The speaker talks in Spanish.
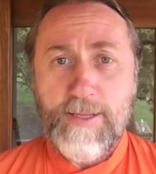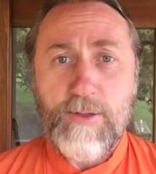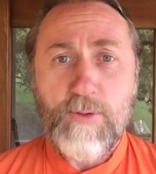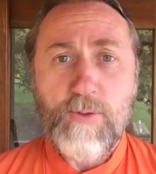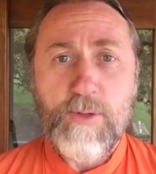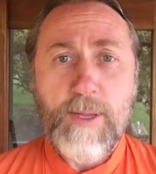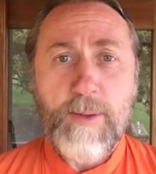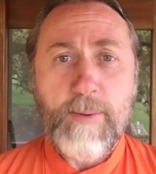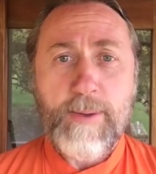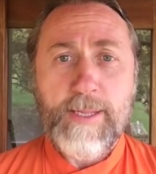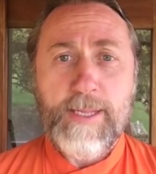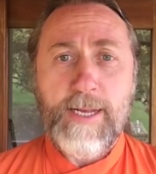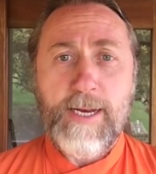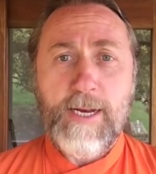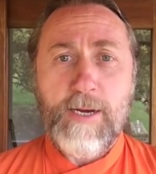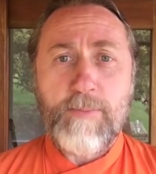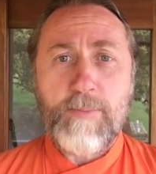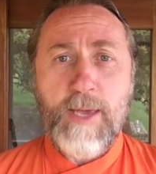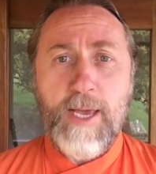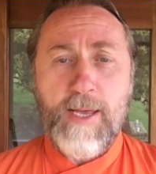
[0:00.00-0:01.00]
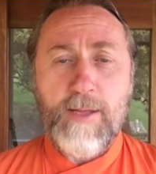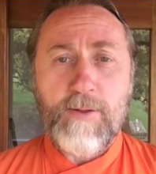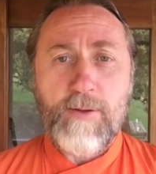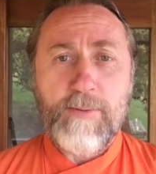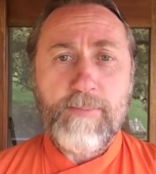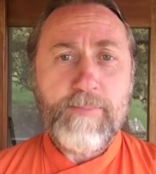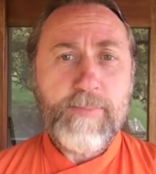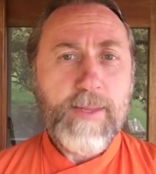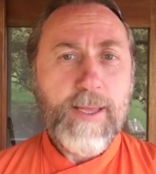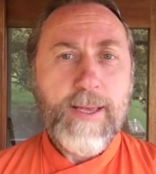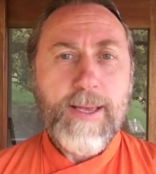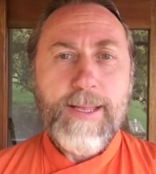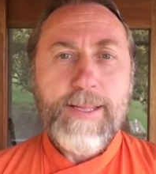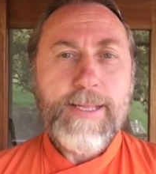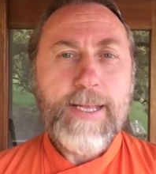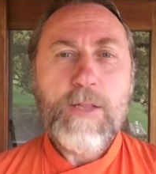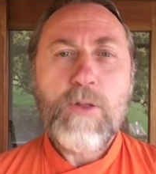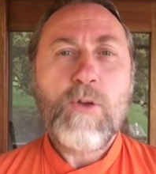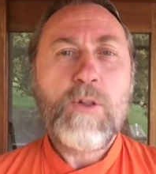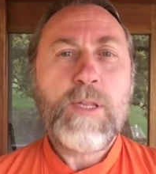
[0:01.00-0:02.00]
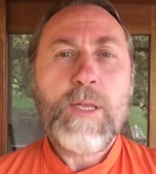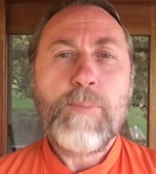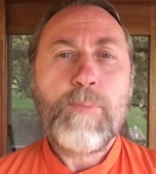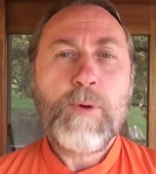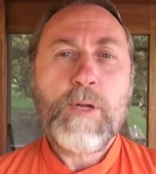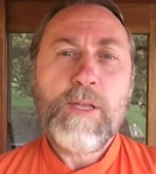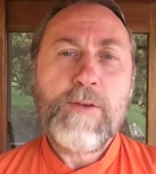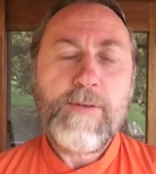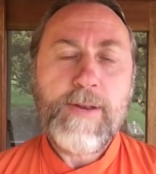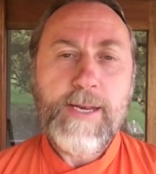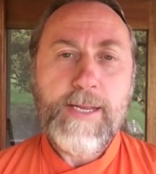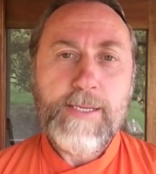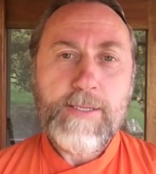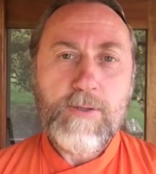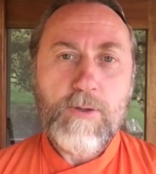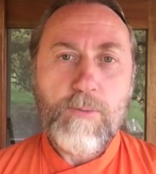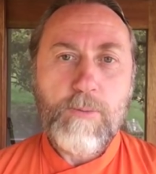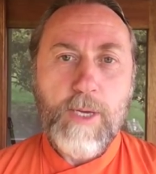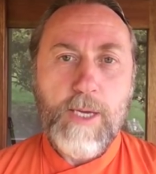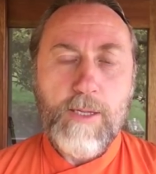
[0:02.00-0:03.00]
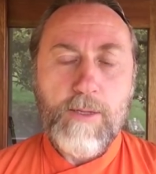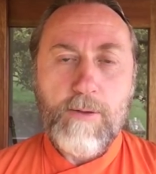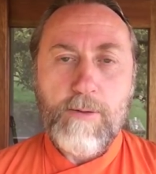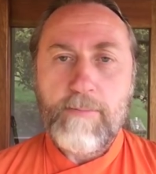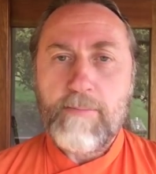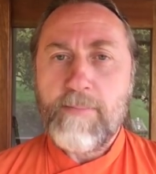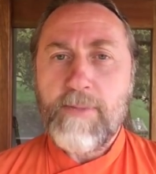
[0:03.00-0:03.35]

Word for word: tú debas tener miedo de dónde puede venir este miedo.